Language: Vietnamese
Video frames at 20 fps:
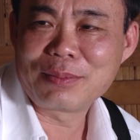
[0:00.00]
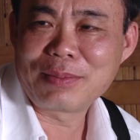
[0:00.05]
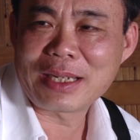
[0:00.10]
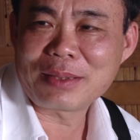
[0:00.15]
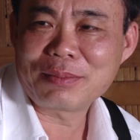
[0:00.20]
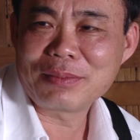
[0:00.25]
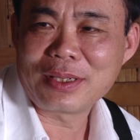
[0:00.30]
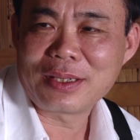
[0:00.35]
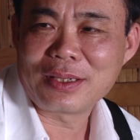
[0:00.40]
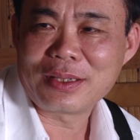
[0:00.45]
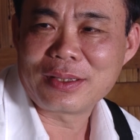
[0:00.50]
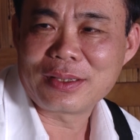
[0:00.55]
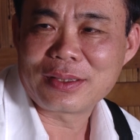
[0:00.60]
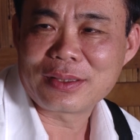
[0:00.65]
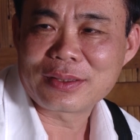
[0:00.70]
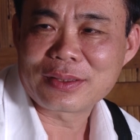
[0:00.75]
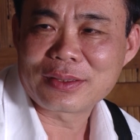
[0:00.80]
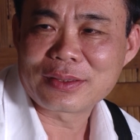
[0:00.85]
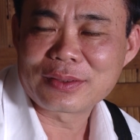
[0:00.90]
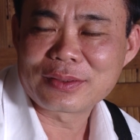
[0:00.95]
sĩ Sao còn
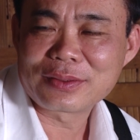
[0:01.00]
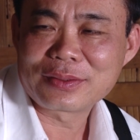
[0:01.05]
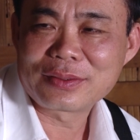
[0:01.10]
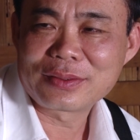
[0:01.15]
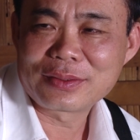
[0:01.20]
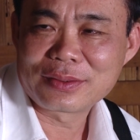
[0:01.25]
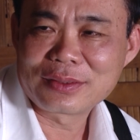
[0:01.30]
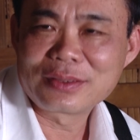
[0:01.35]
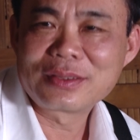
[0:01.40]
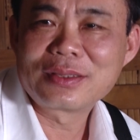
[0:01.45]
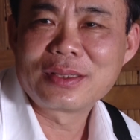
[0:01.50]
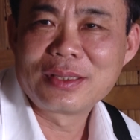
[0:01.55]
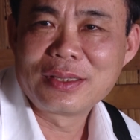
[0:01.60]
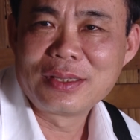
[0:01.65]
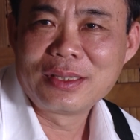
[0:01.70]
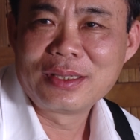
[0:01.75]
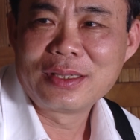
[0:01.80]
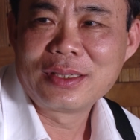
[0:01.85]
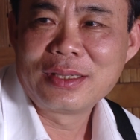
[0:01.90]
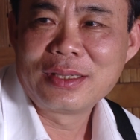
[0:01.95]
làm tốt công tác tuyên truyền